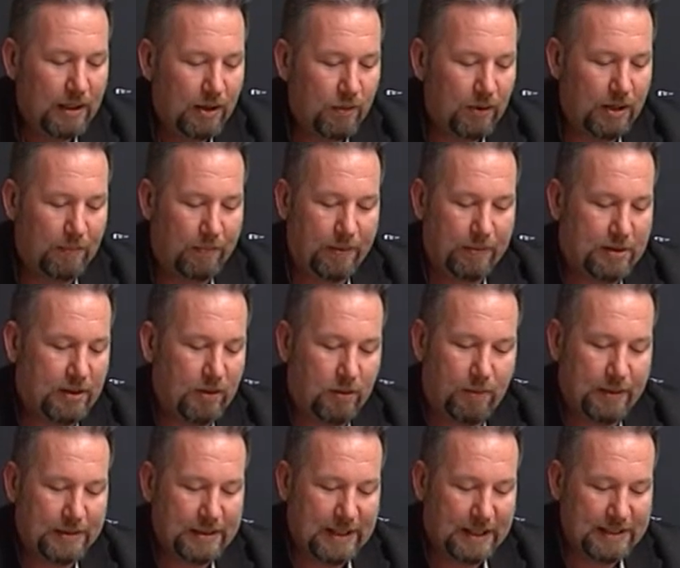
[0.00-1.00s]
Quindi possiamo
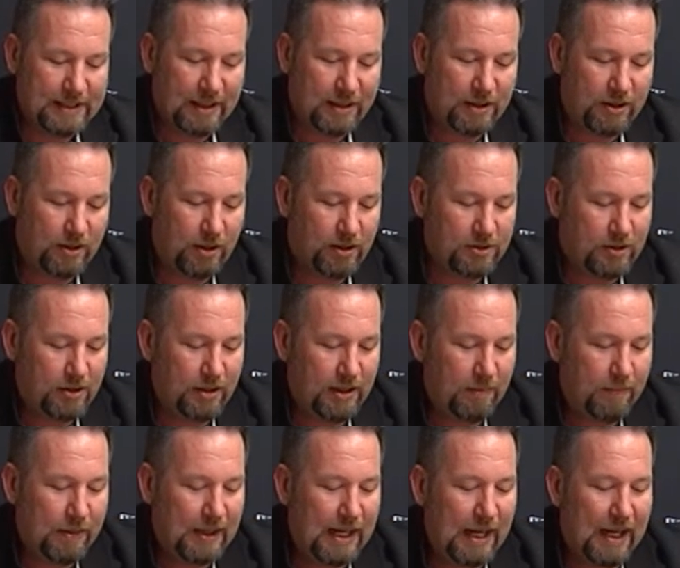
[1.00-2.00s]
partire dal discorso
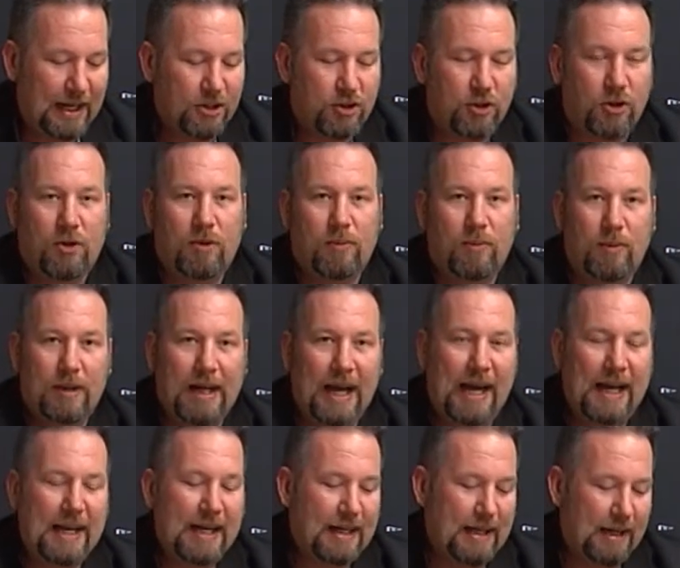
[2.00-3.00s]
del bilancio
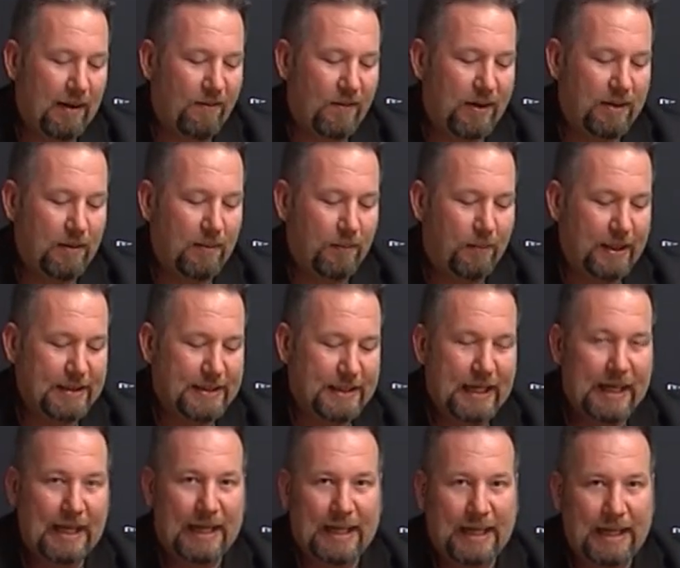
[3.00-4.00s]
comunale, che è fatto in
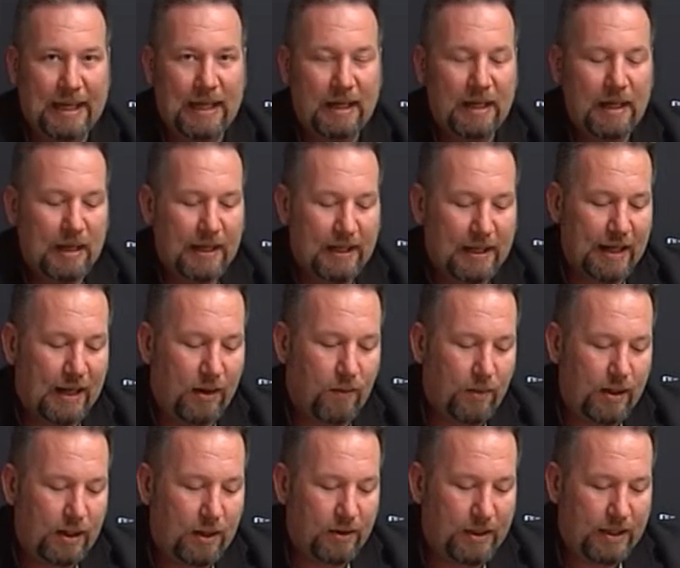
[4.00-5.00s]
parte anche da
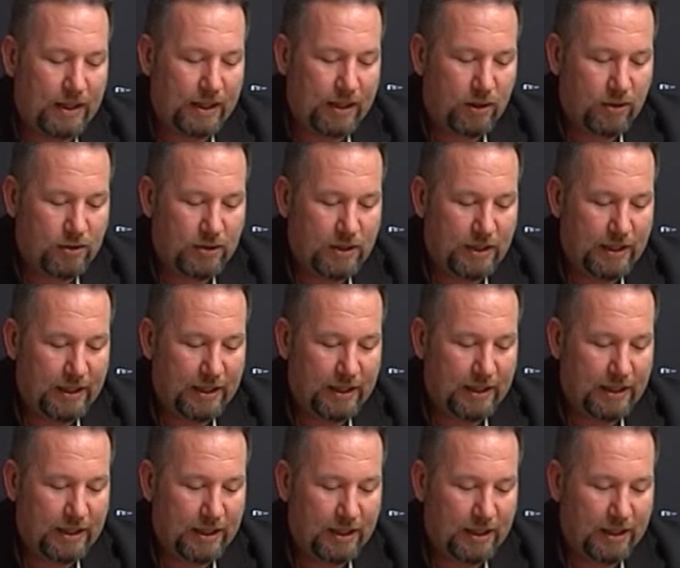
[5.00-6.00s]
quello dei consigli
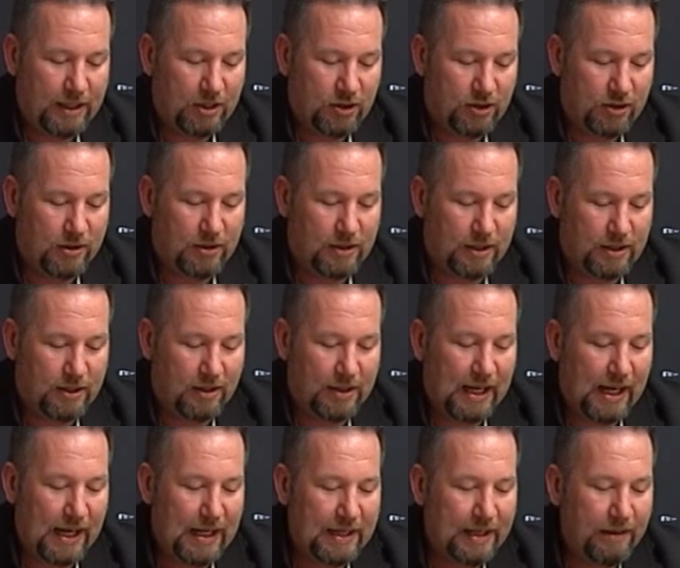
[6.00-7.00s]
eh,
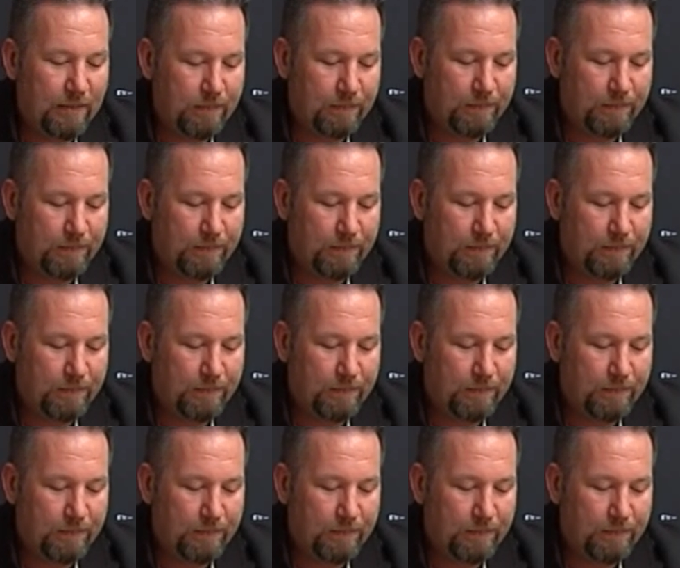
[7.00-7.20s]
circoscrizionali,